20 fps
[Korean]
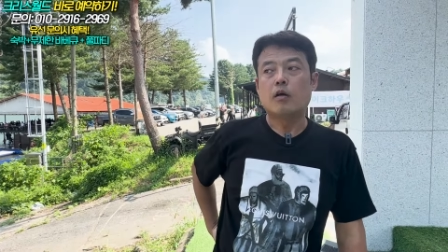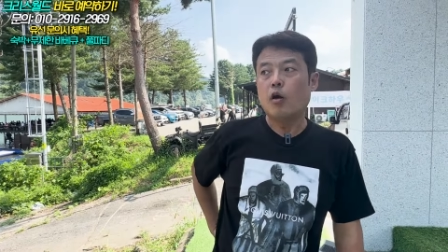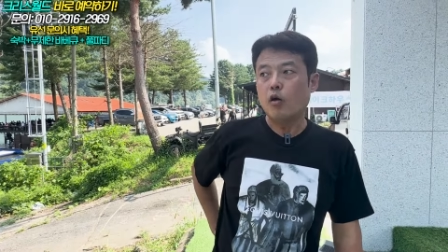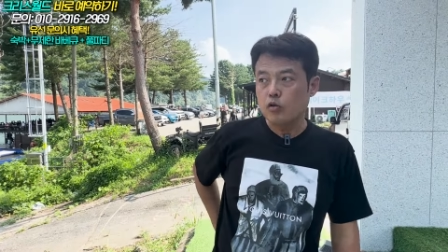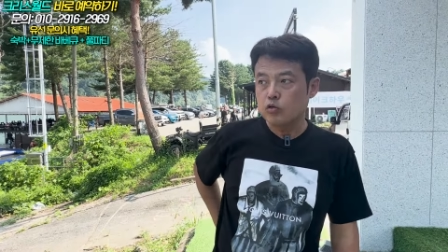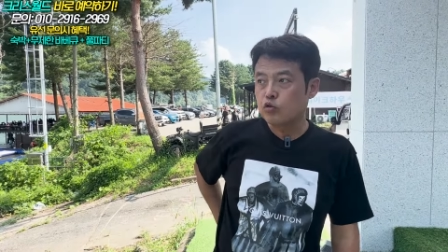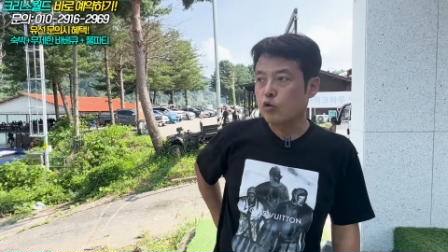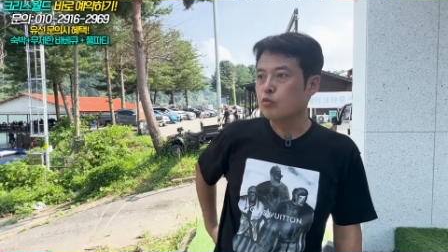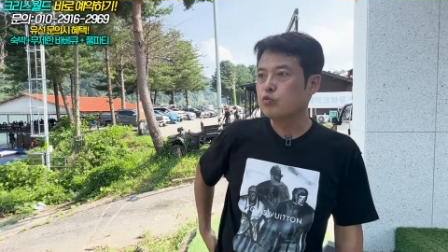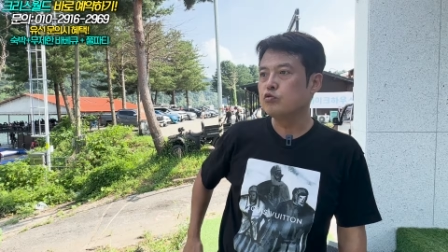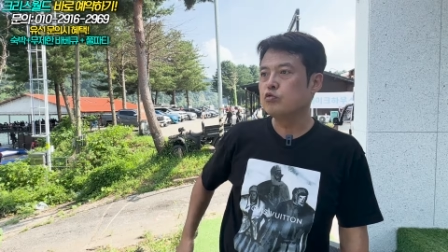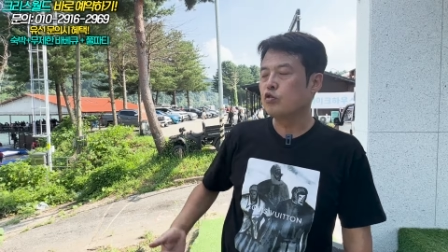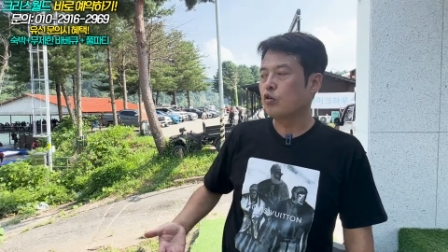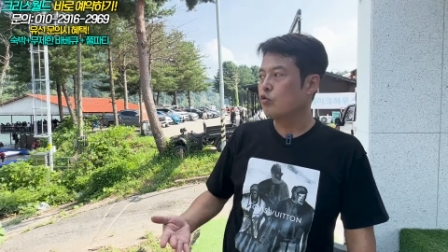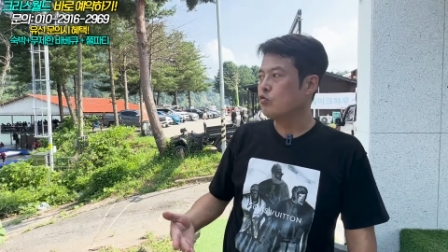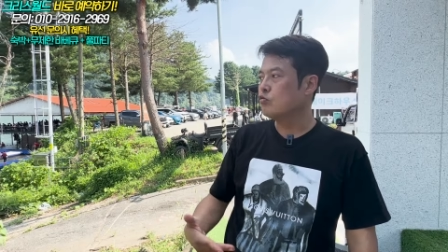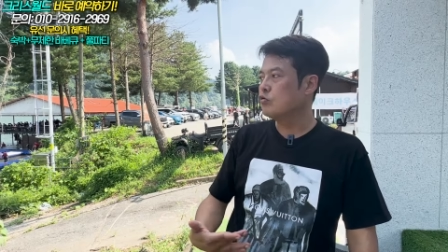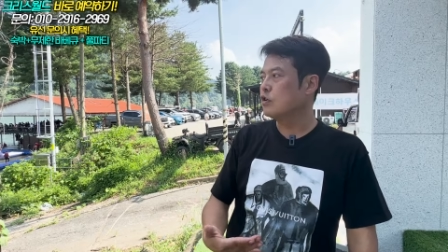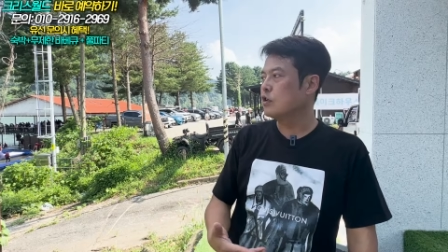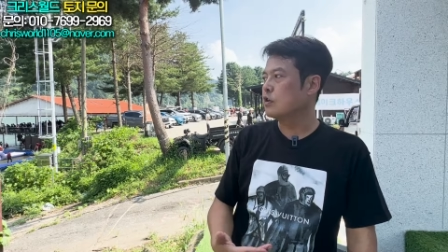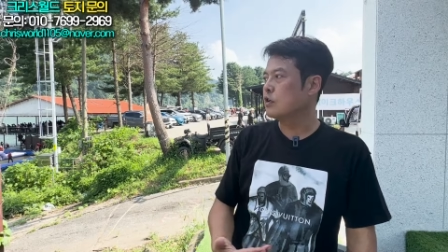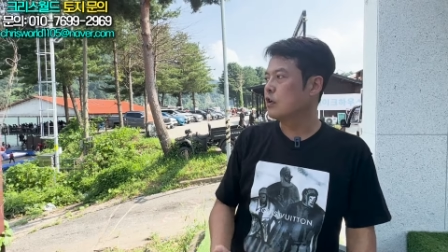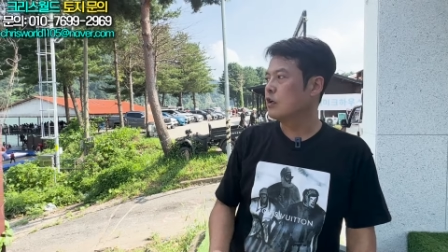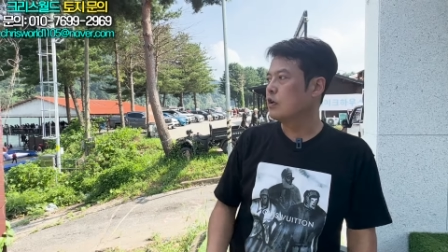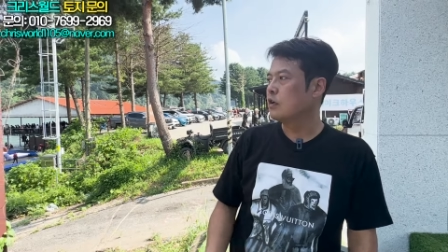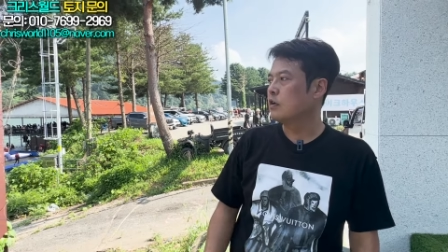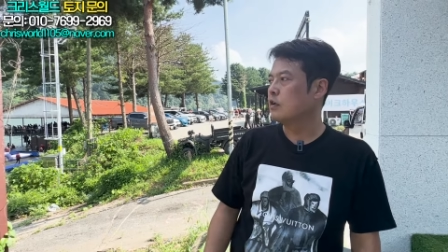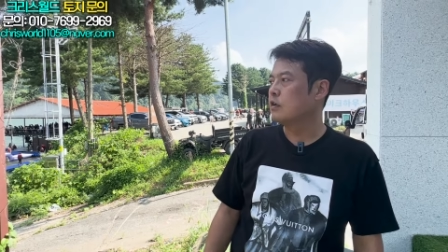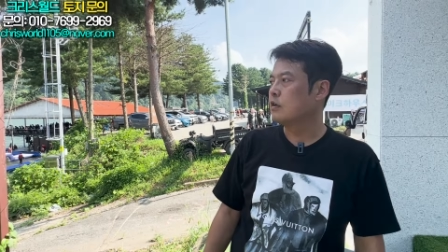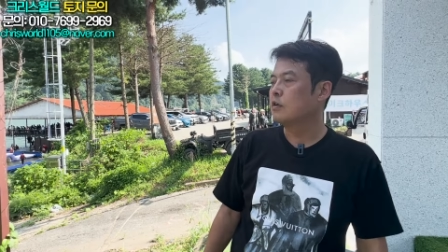어우,
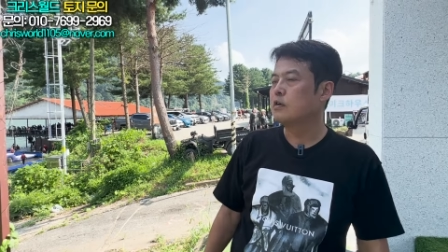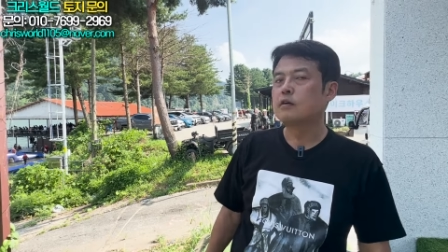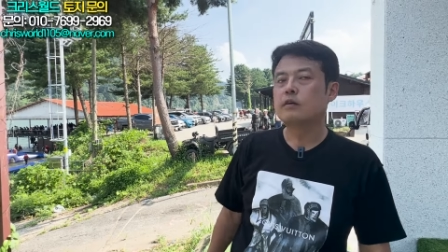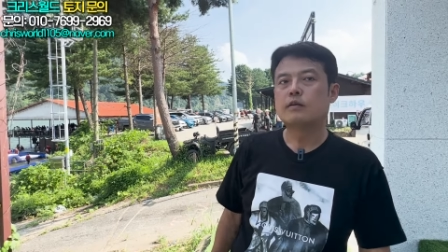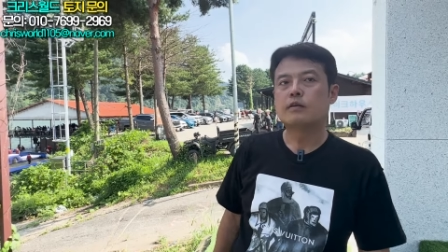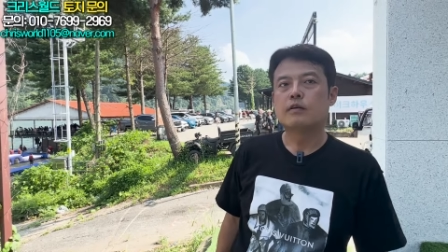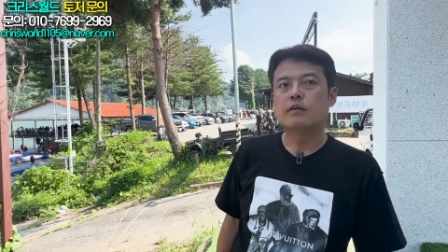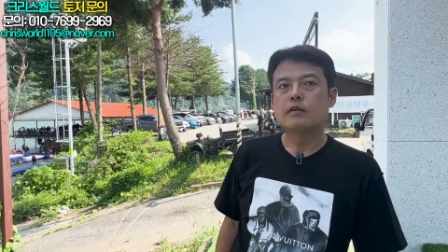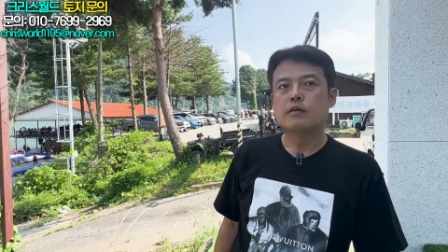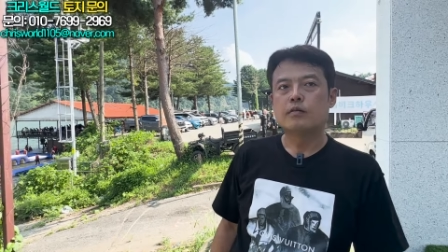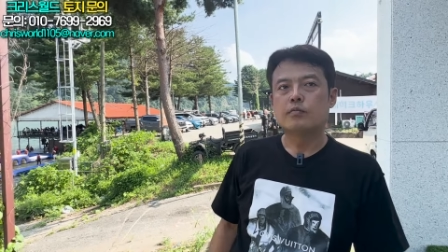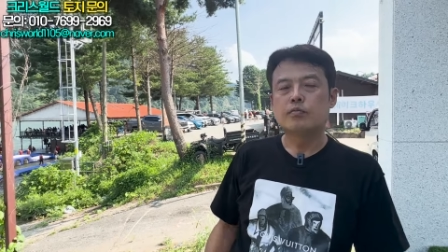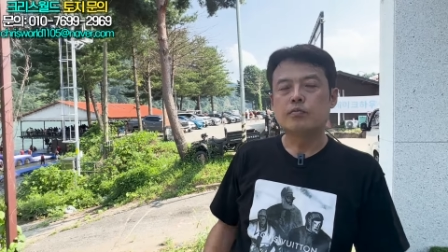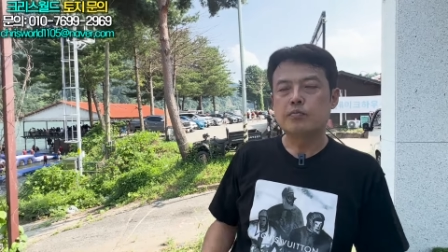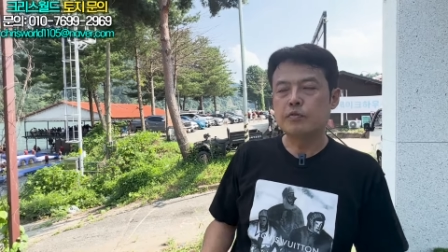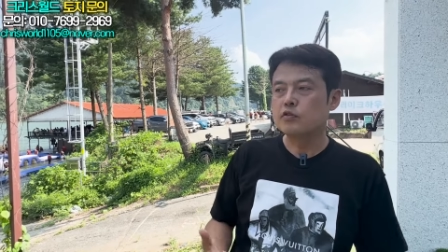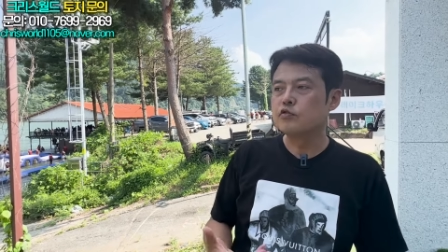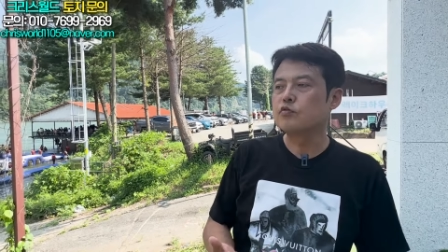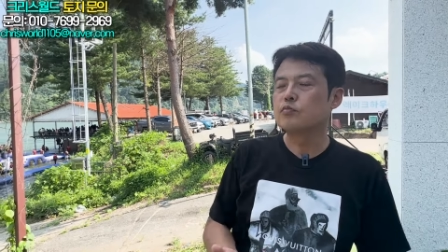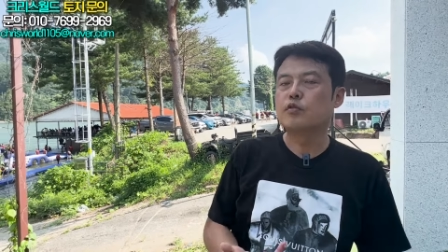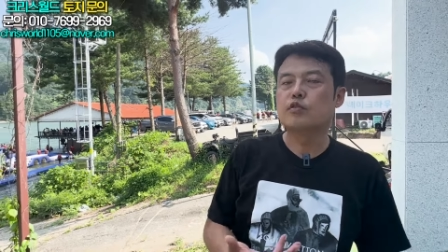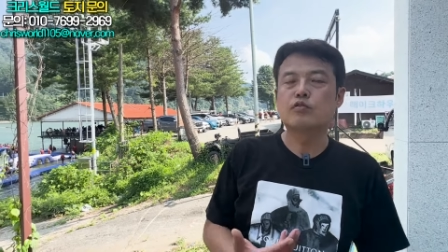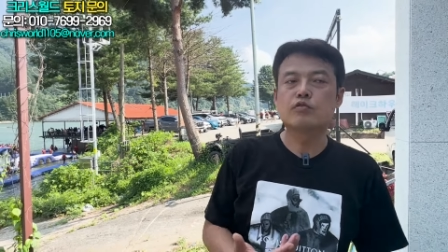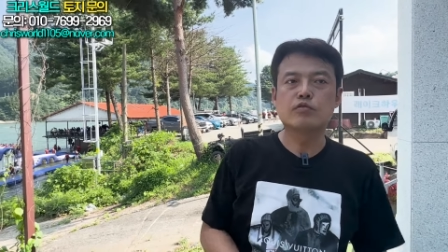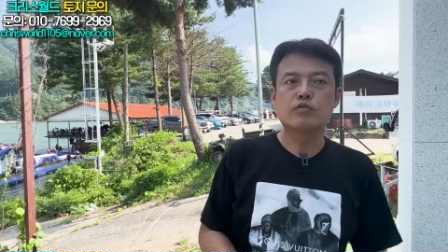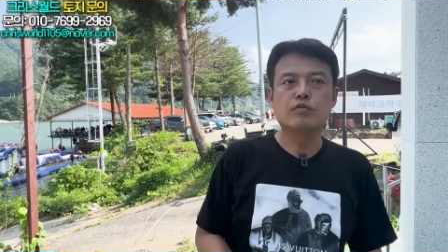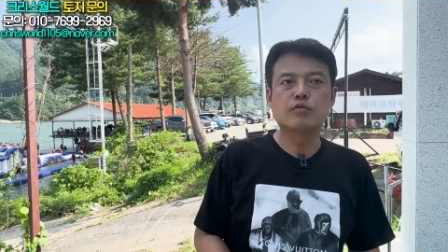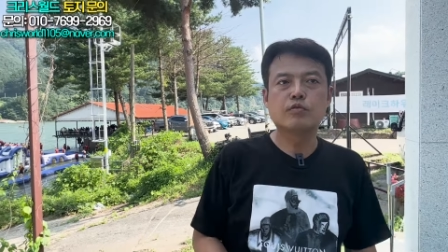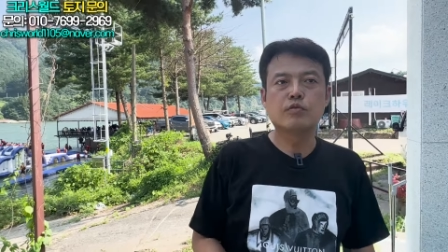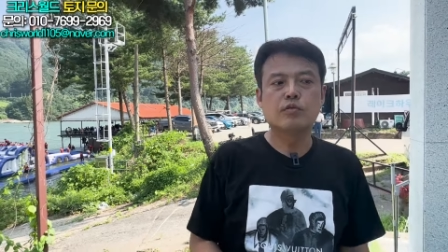더우니까 빙수
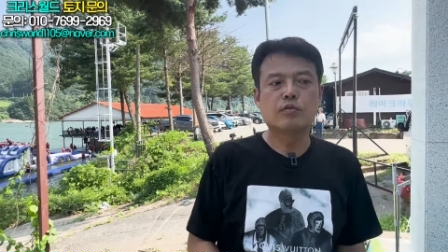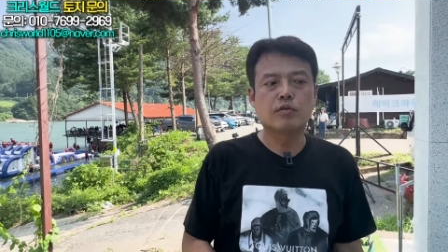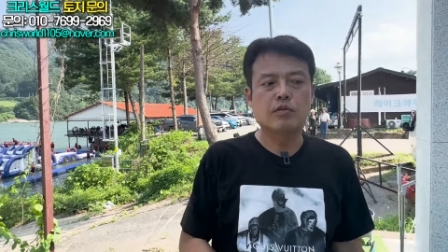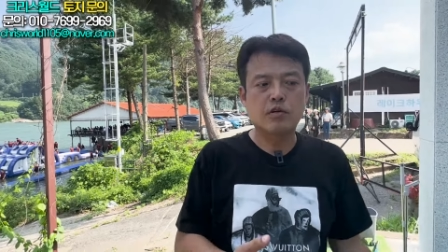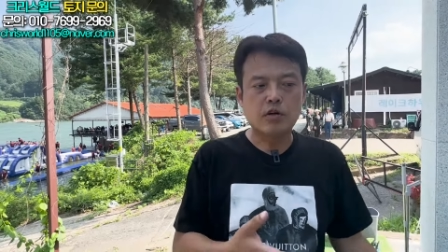먹으러 오고,